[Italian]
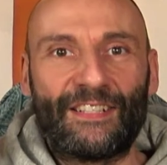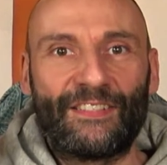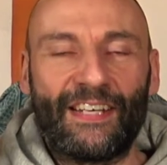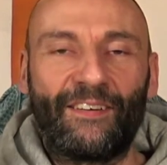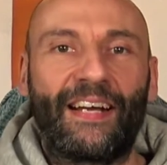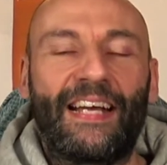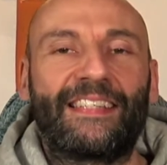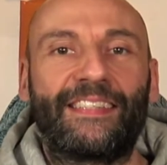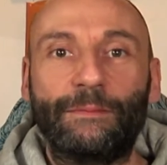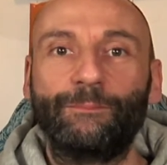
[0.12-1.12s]
Ciao
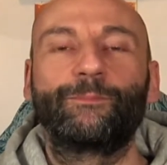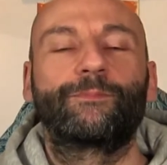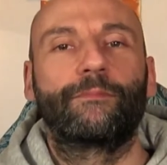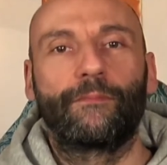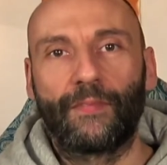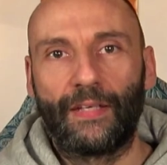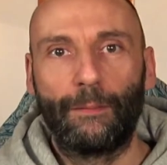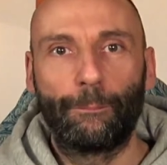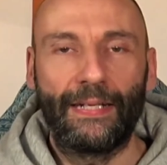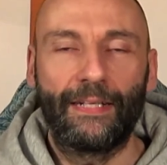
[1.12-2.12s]
ragazzi,
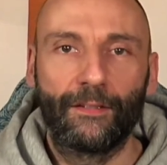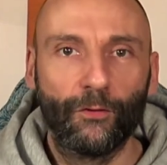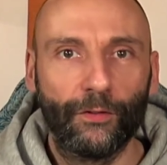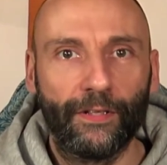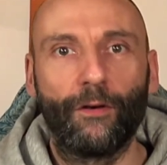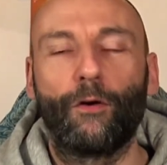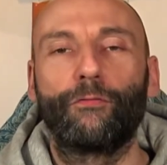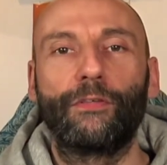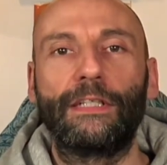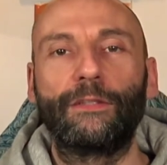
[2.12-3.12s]
il panettone ho
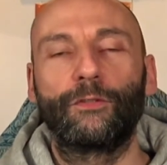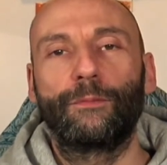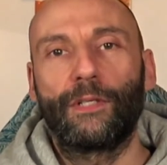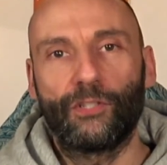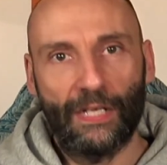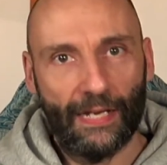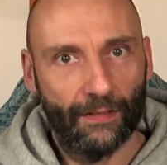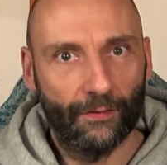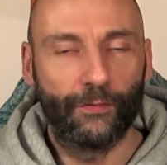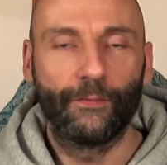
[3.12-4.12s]
finito di
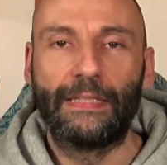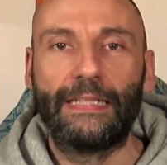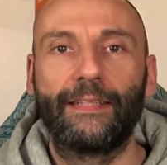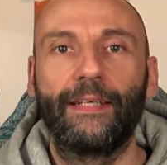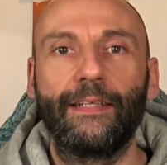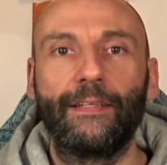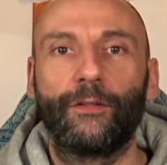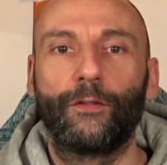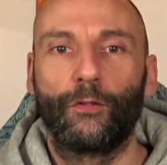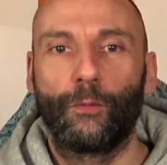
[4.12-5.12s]
mangiarlo, il
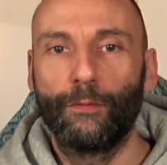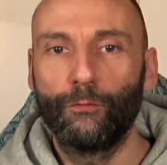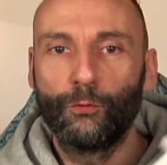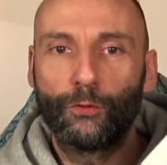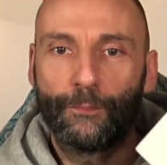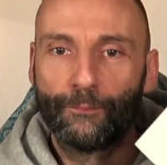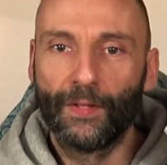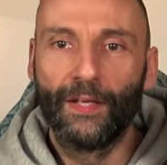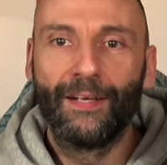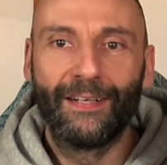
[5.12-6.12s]
teino l'ho bevuto,
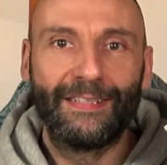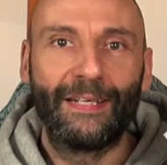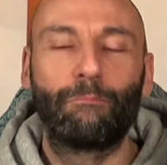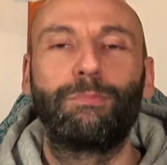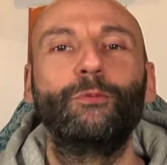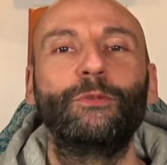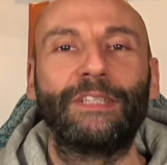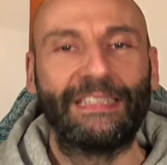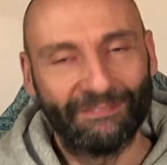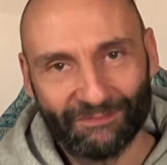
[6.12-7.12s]
gli
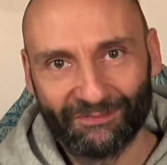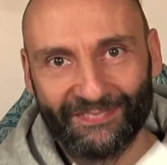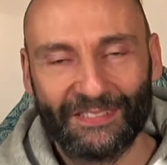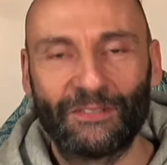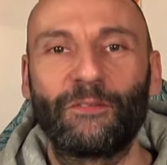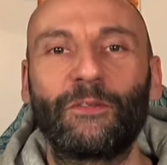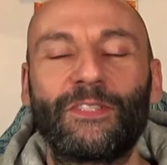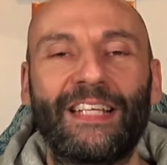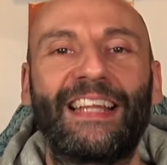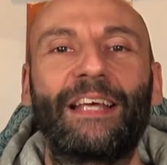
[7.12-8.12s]
appunti sono
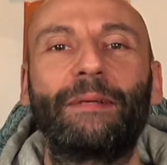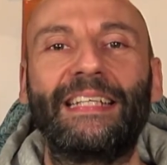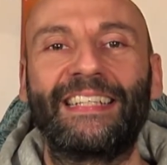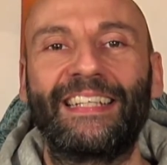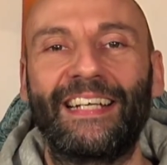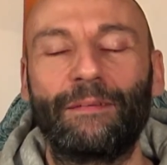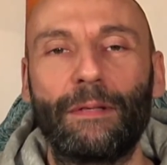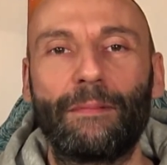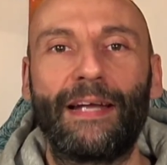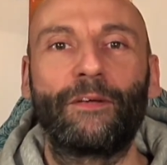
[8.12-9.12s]
saldamente nella mia
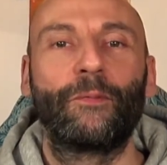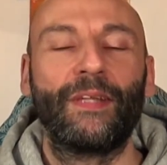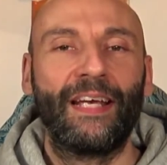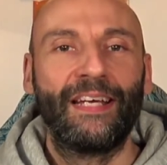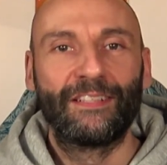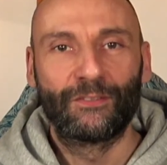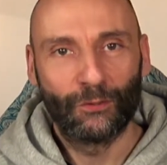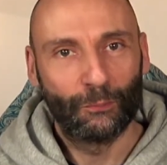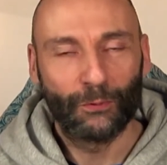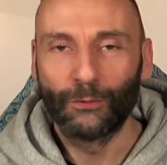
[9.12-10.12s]
mano,
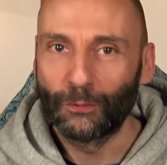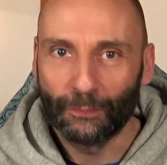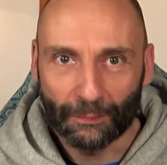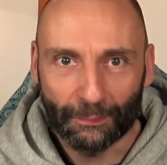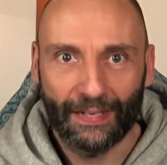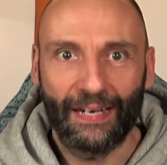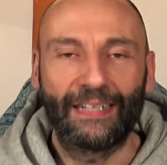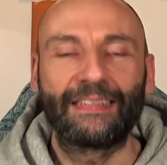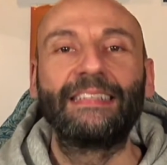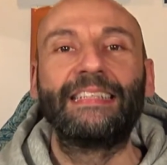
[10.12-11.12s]
sono pronto per
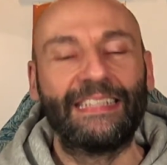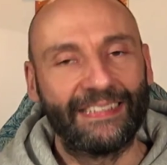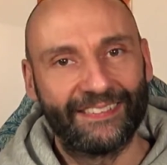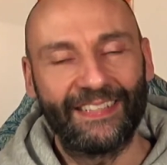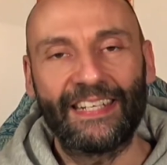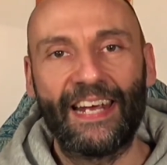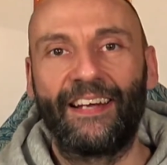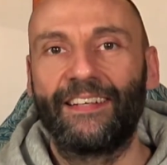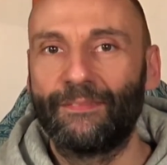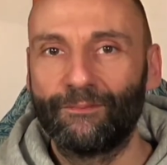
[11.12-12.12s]
parlarti di
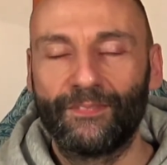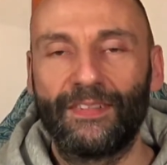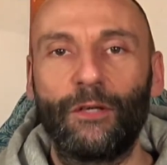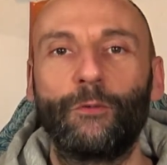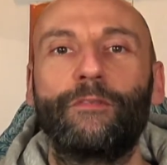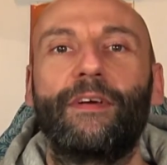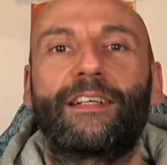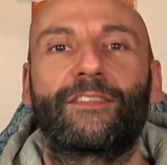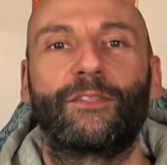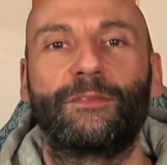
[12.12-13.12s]
segnali dall'universo.